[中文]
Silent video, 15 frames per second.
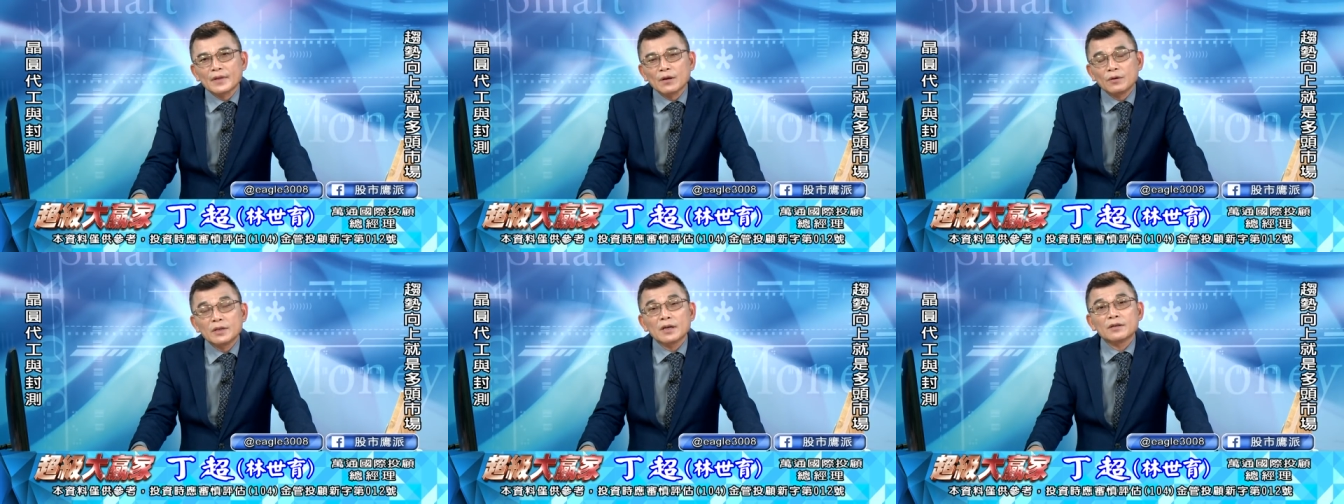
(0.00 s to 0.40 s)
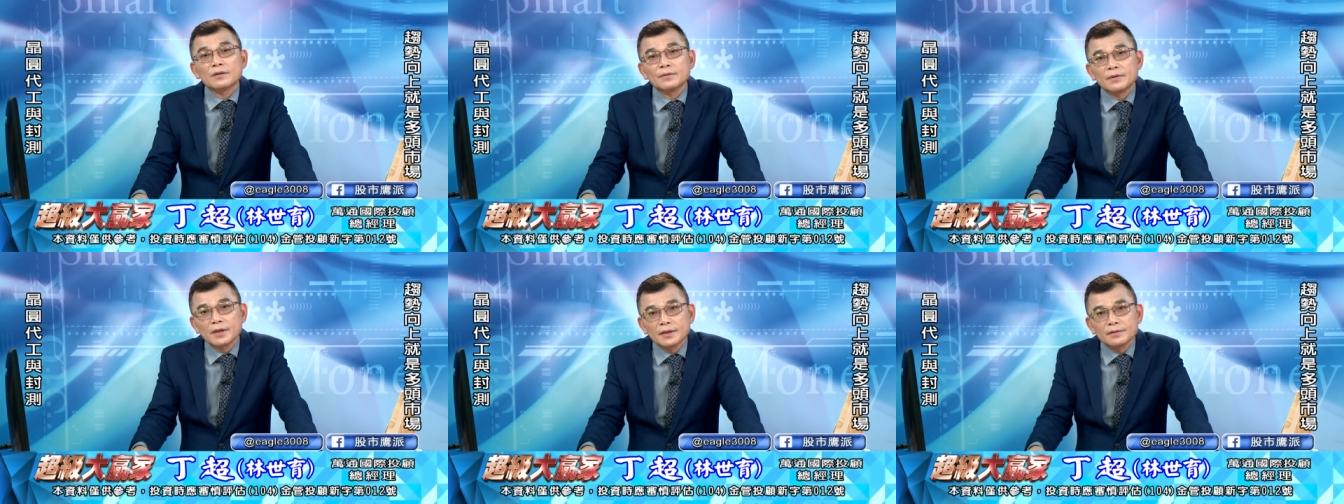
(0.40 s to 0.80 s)
我讲
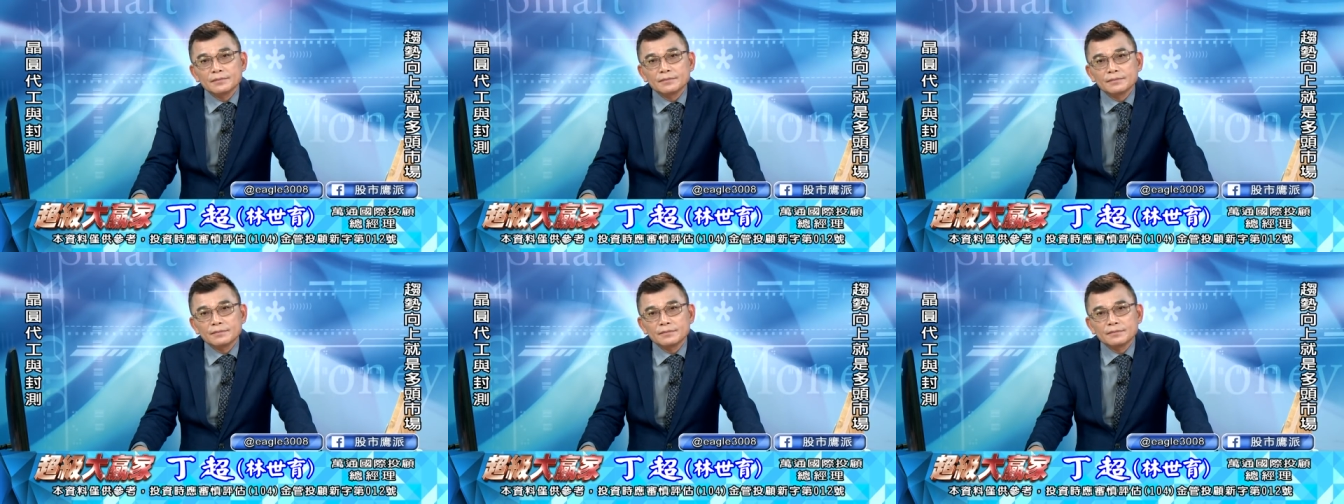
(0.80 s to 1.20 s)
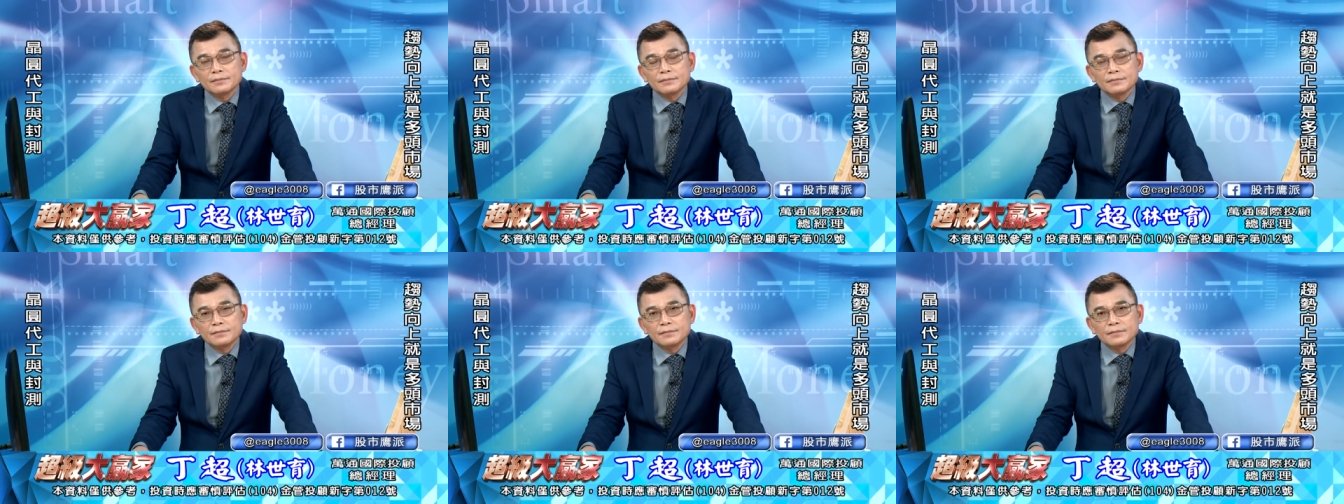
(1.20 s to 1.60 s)
对不对？
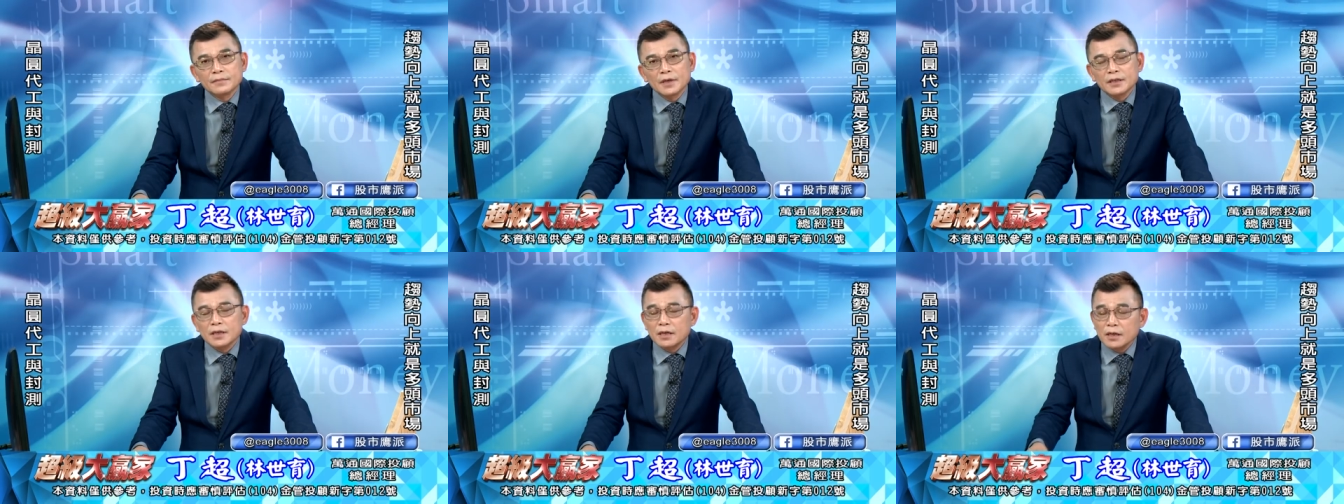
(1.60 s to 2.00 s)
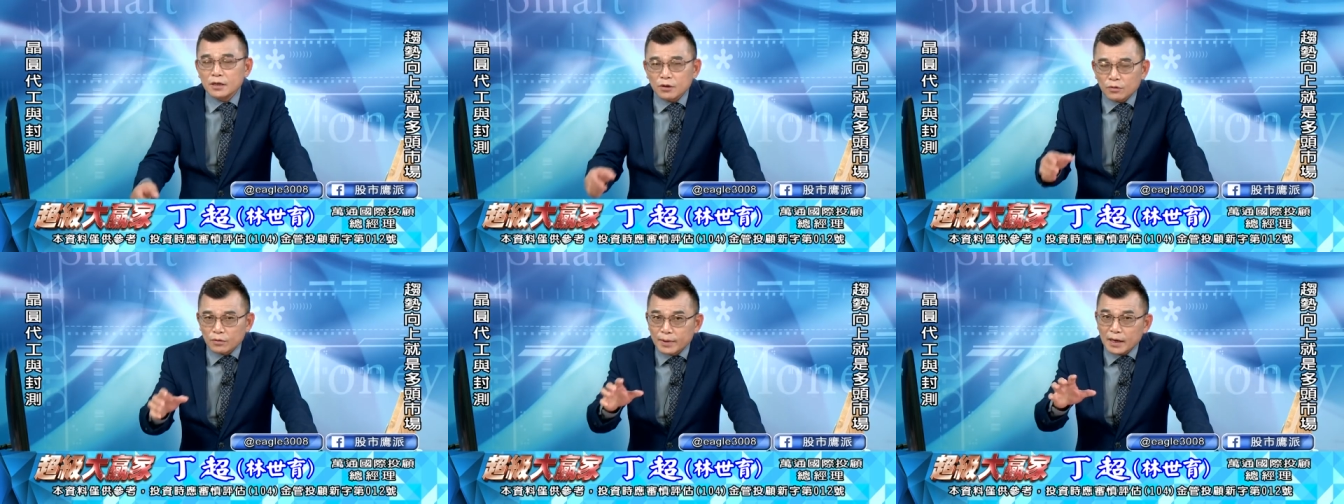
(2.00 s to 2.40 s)
而且您
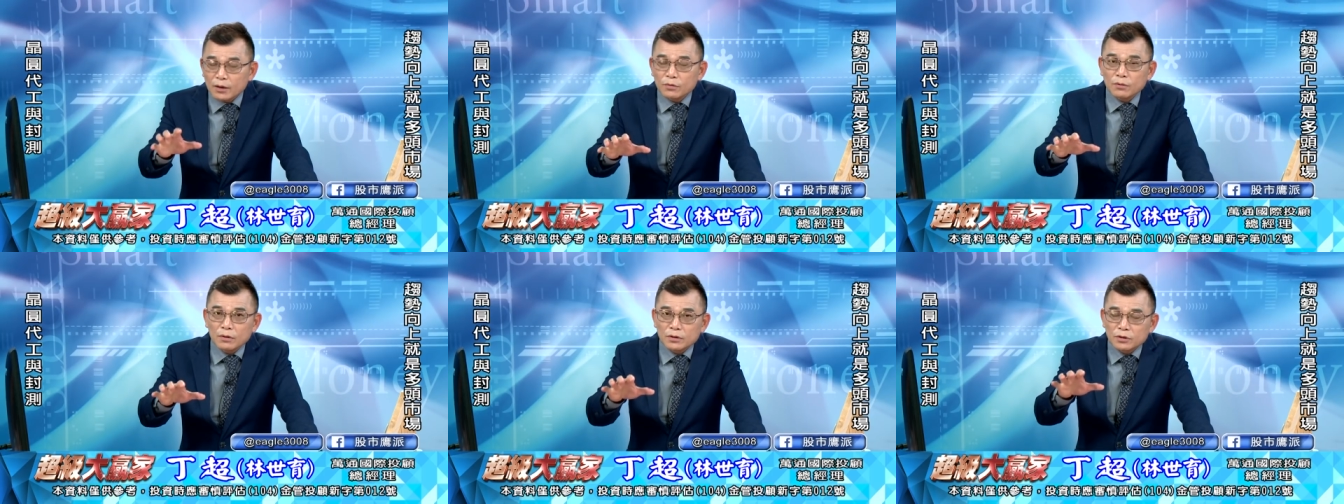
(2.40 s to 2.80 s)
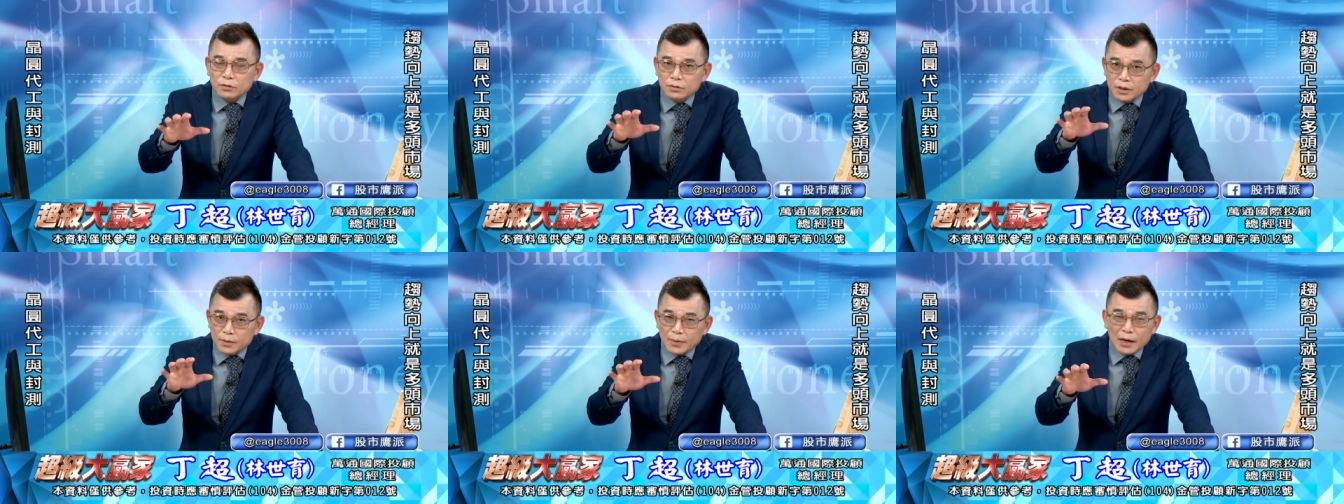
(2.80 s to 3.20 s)
的股票如果
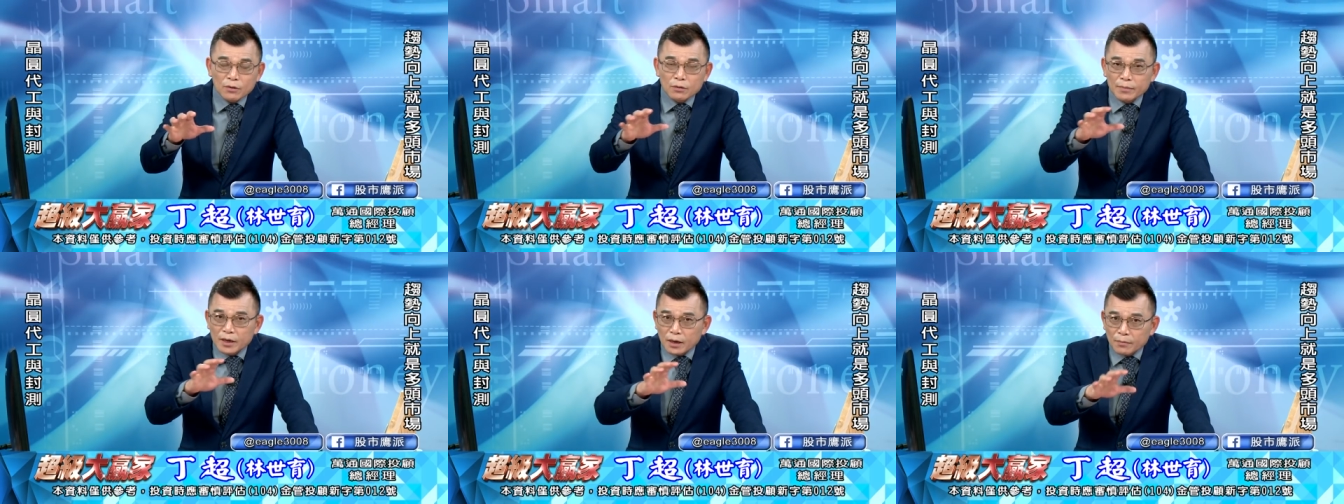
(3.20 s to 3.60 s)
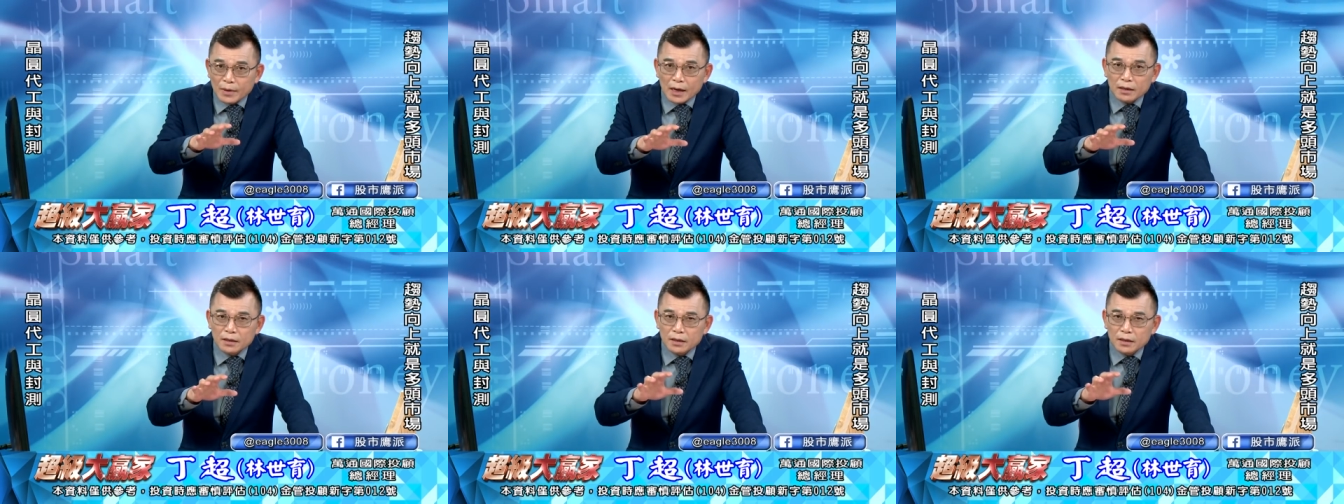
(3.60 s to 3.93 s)
昨礼拜五没有卖，